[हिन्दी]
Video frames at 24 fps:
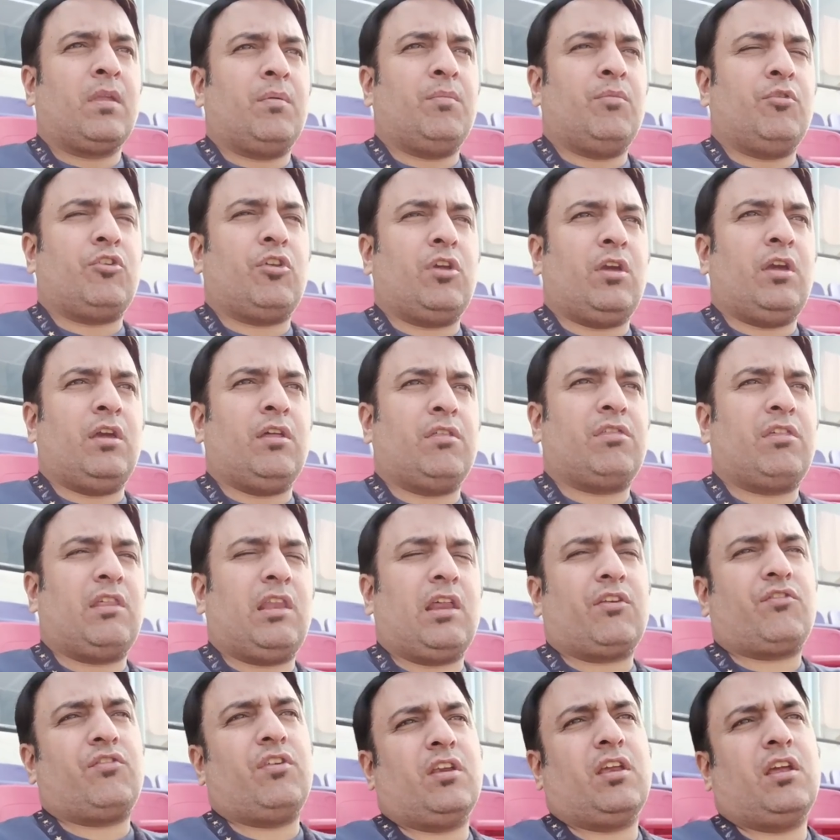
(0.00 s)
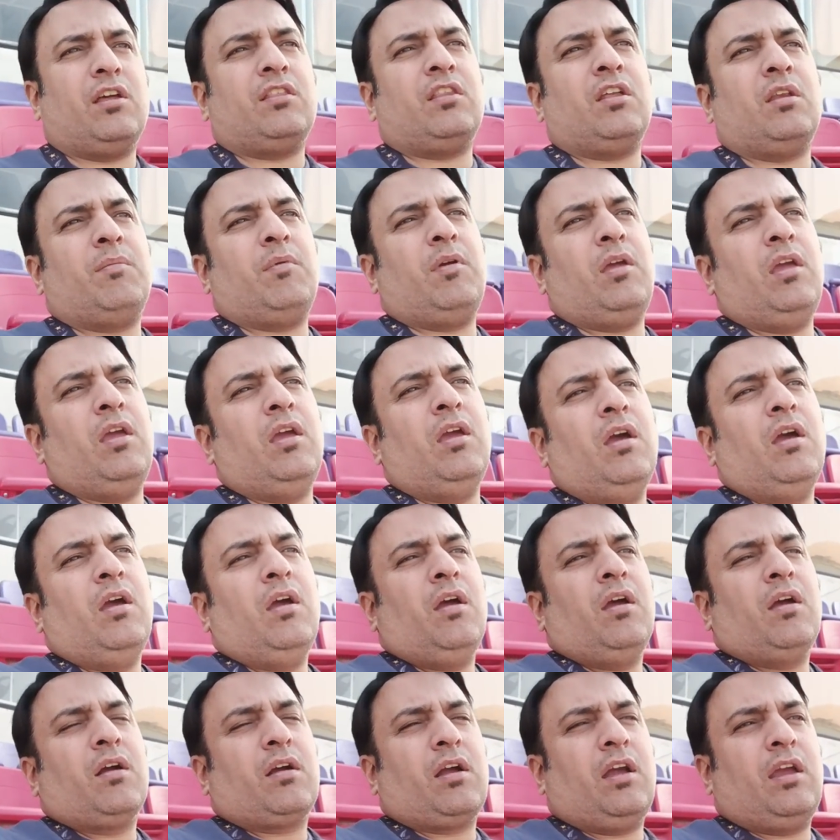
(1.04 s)
मुझे सिलेक्शन के अंदर भी
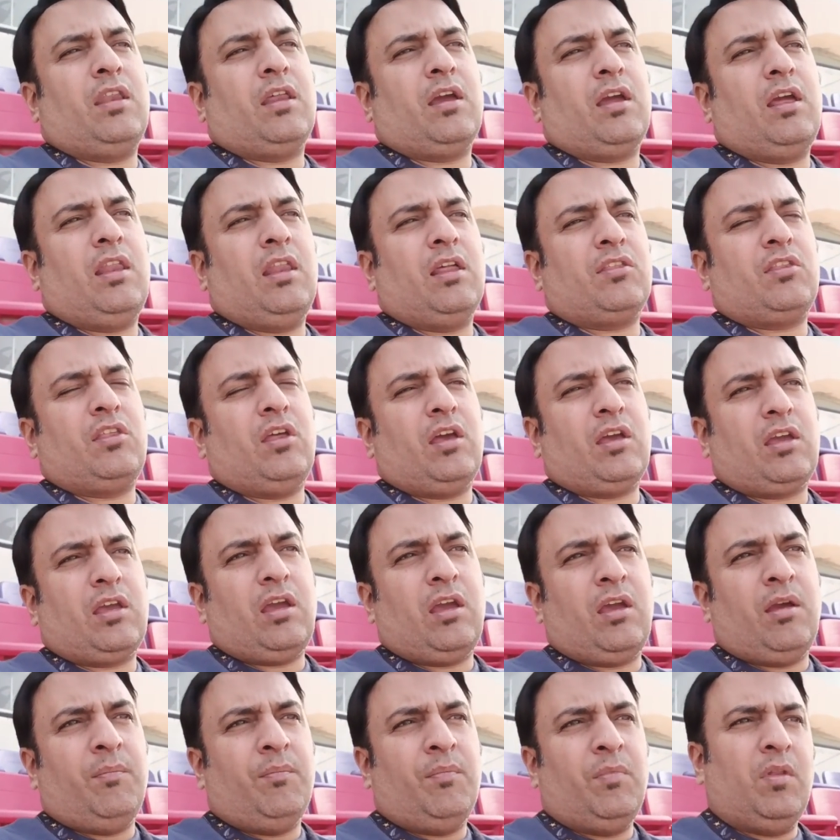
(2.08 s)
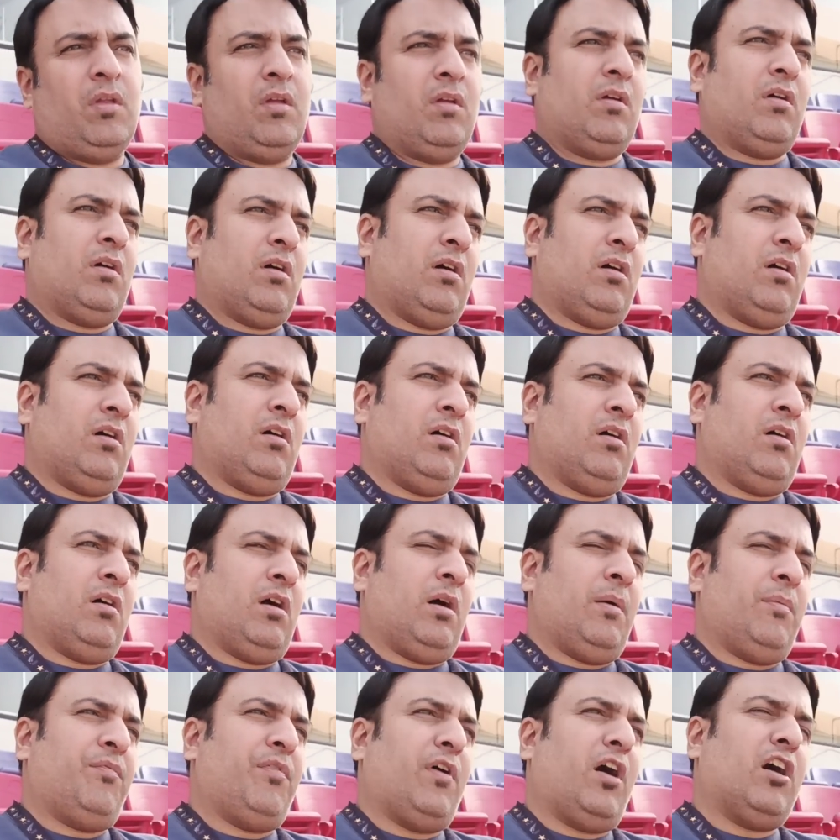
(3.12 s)
कहीं ना कहीं लगता है कि
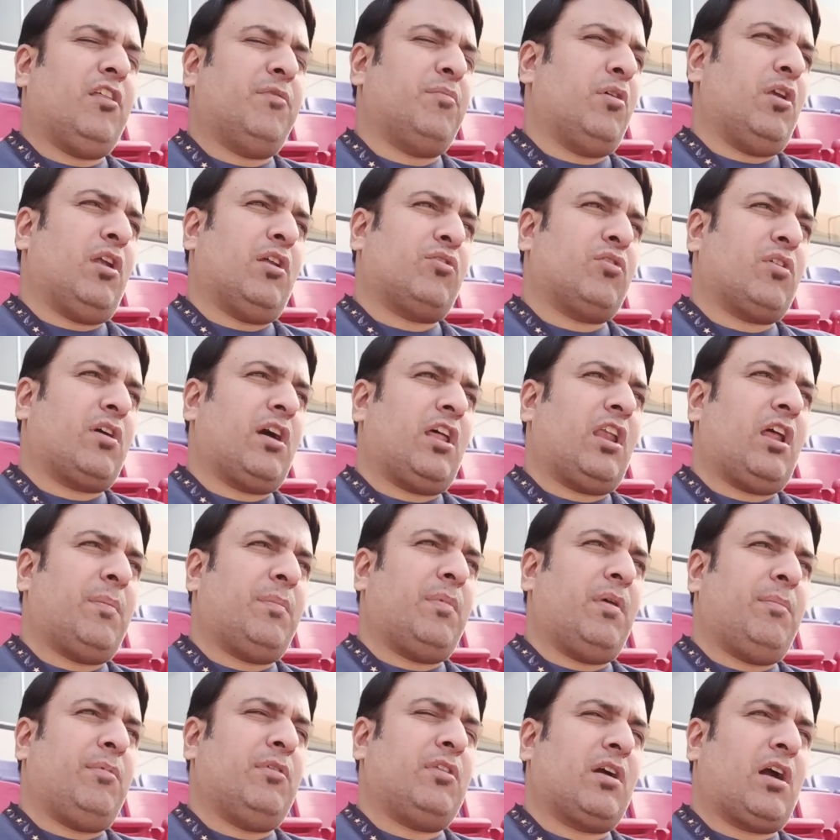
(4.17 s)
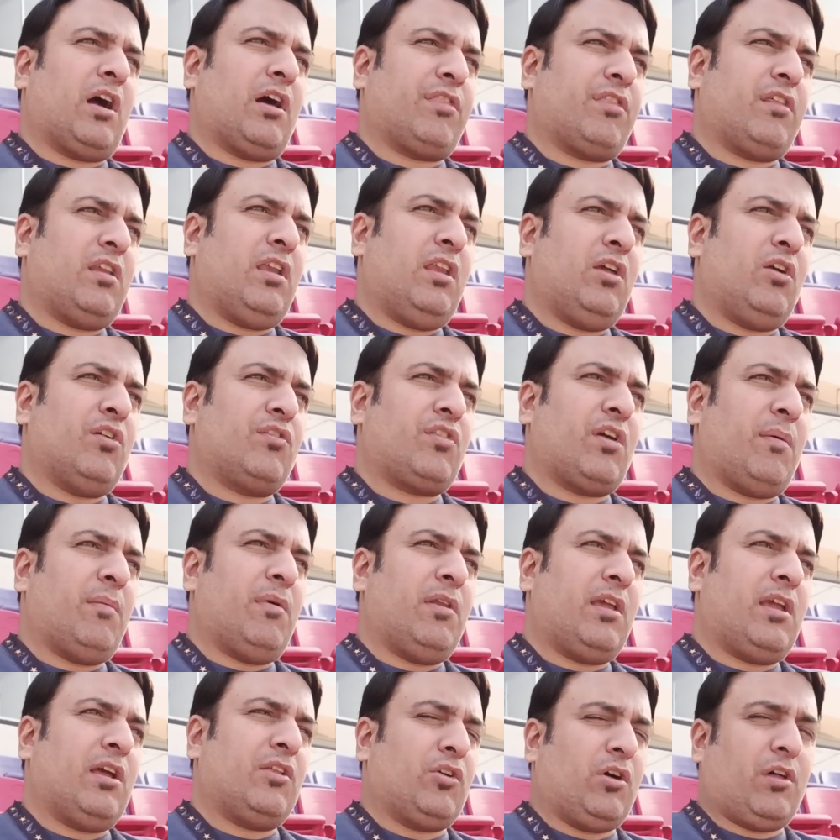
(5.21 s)
फास्ट बॉलर तो खैर आपने अभी तक हसन अली को
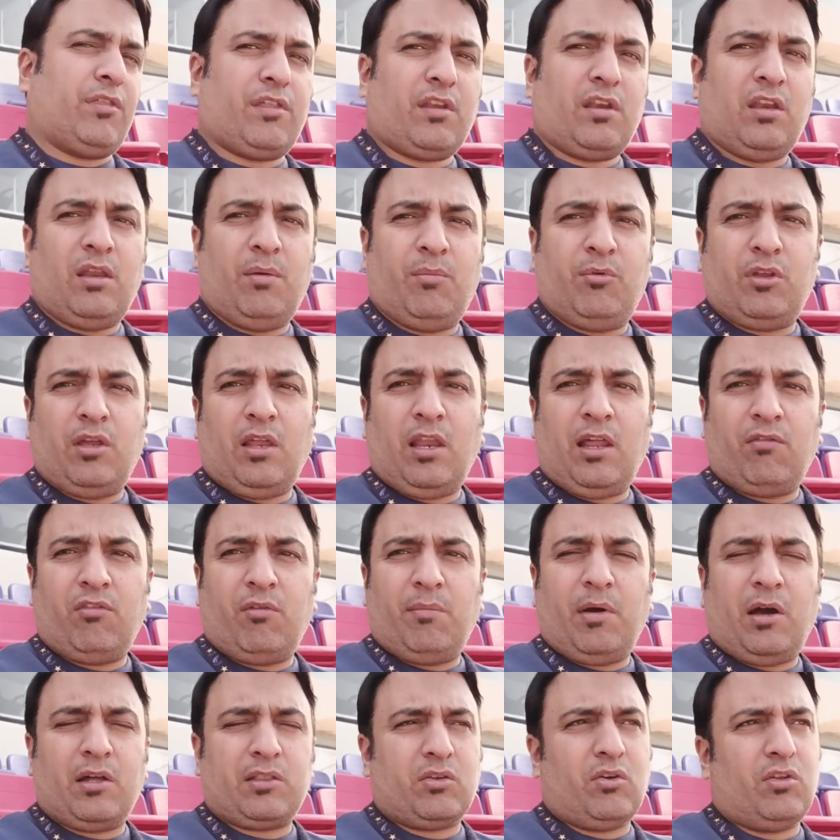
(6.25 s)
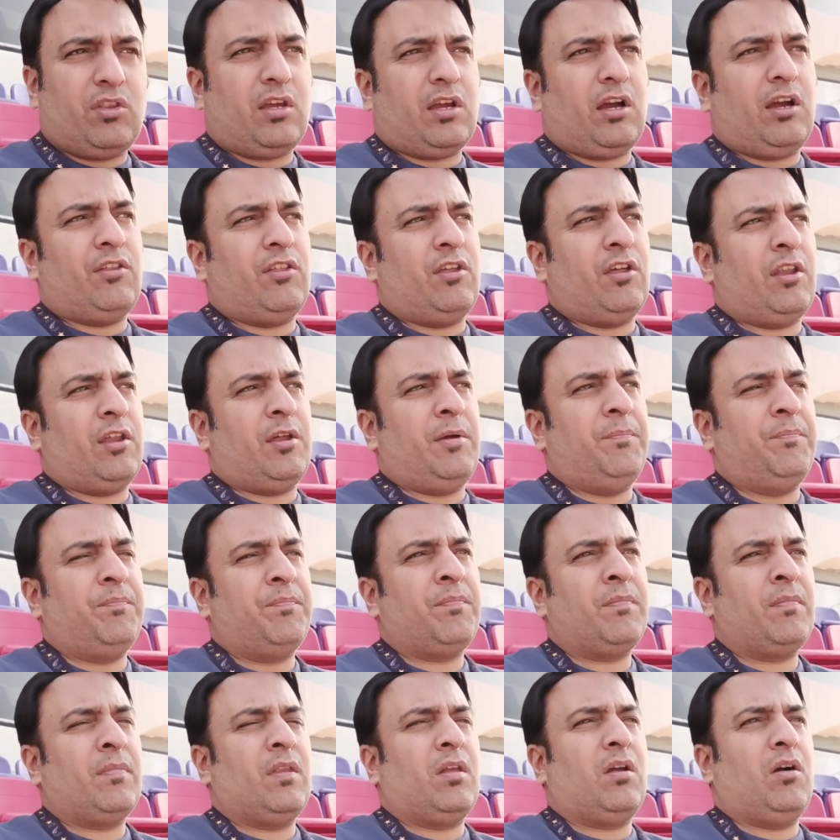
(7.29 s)
शामिल किया तो हसन अली मुझे एलेवन में आते हुए दिखाई दे रहे हैं
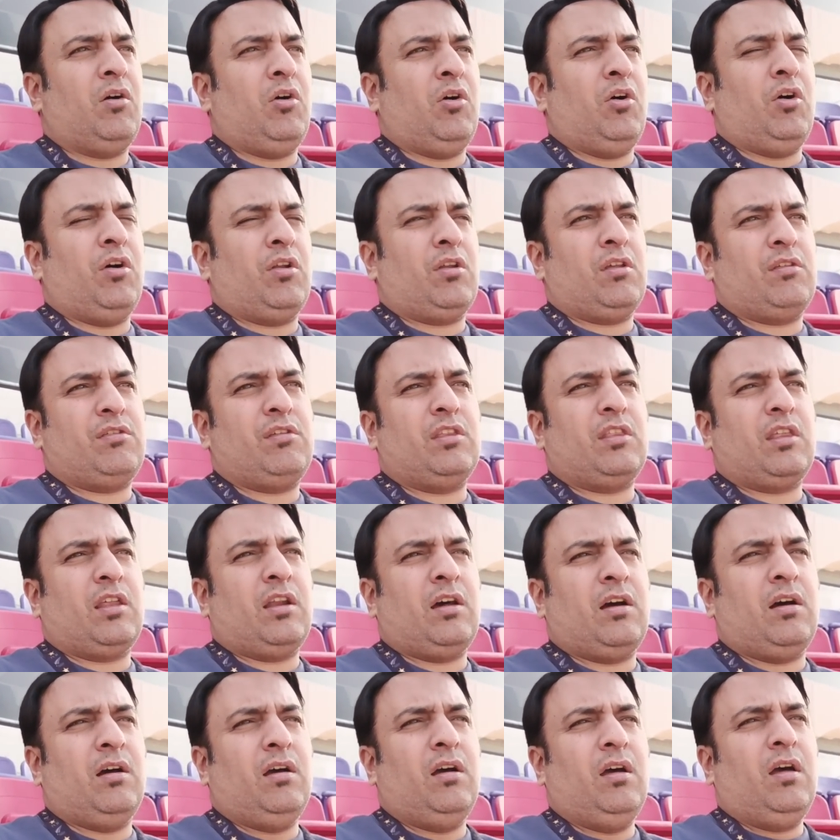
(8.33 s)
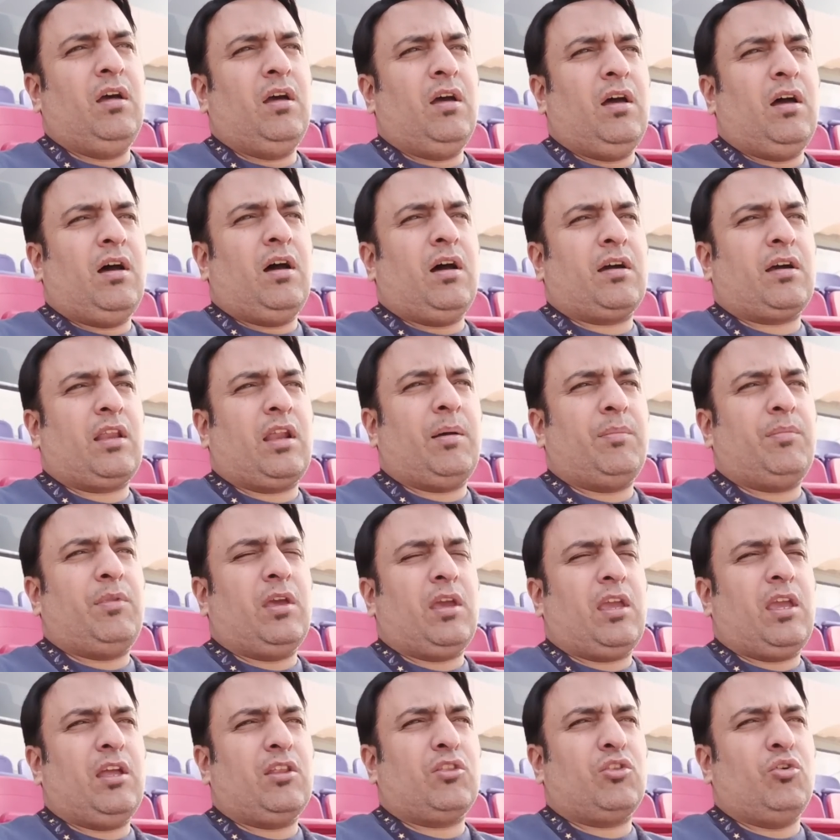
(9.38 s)
और इसी तरह अगर आप
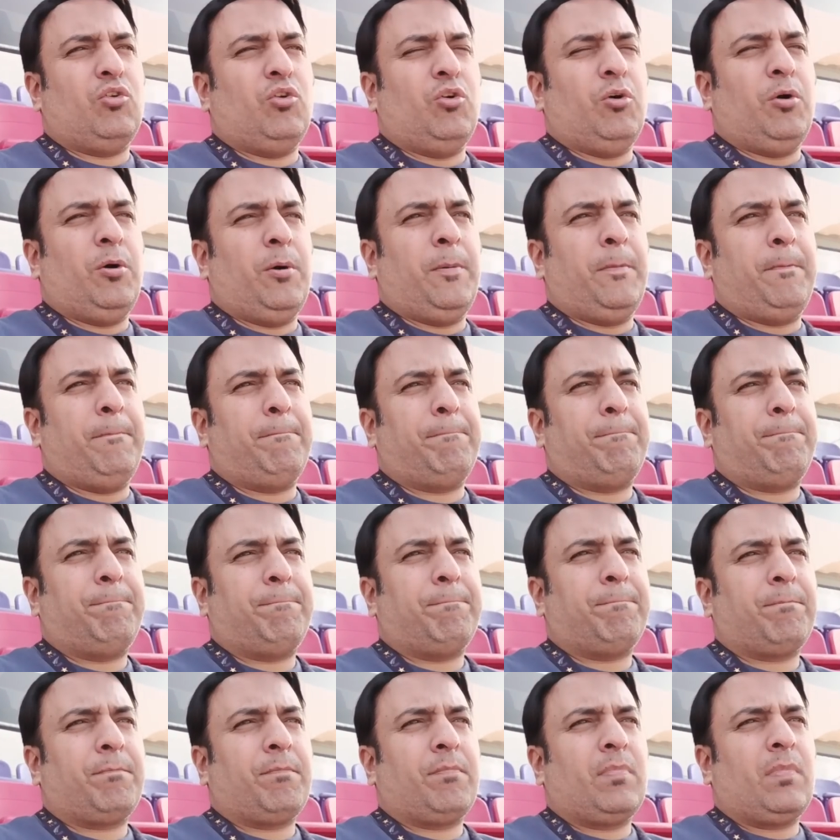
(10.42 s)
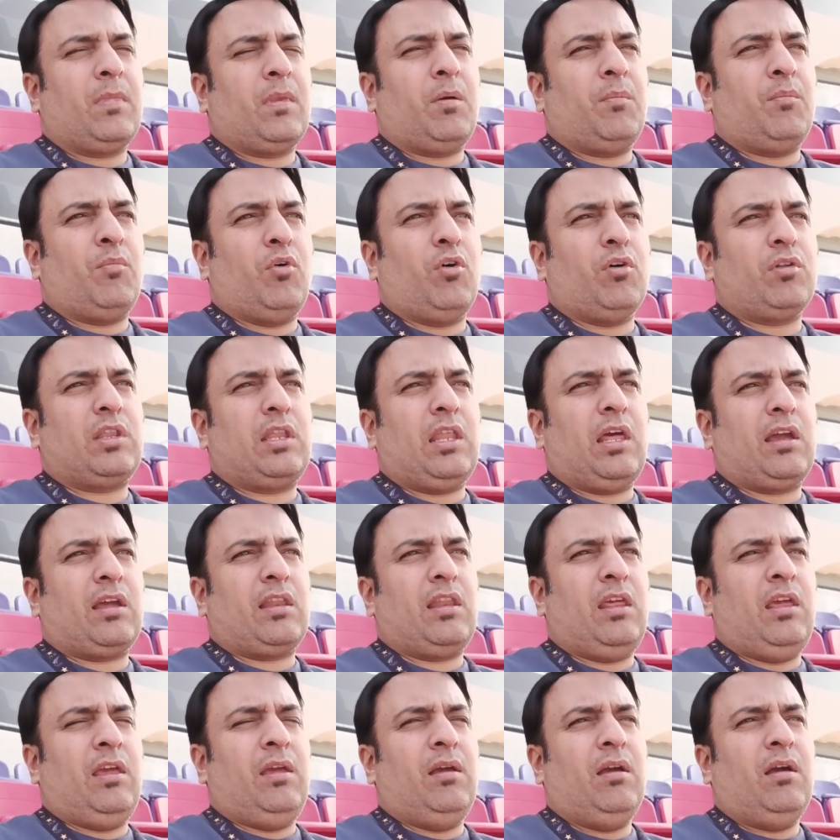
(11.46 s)
देखें तो मोस्ट
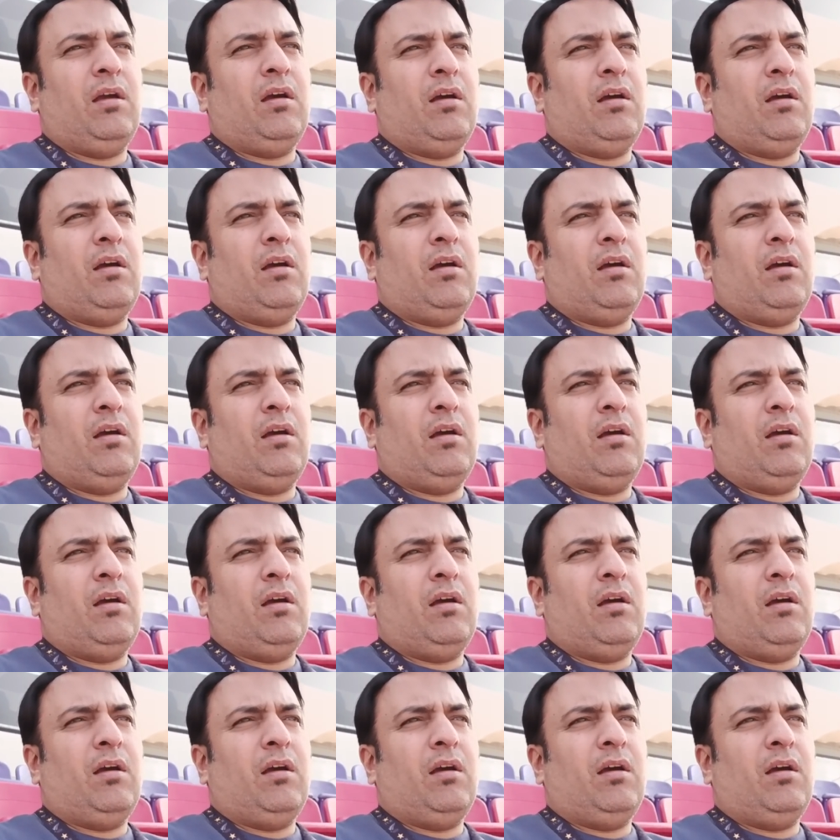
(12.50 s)
लाइकली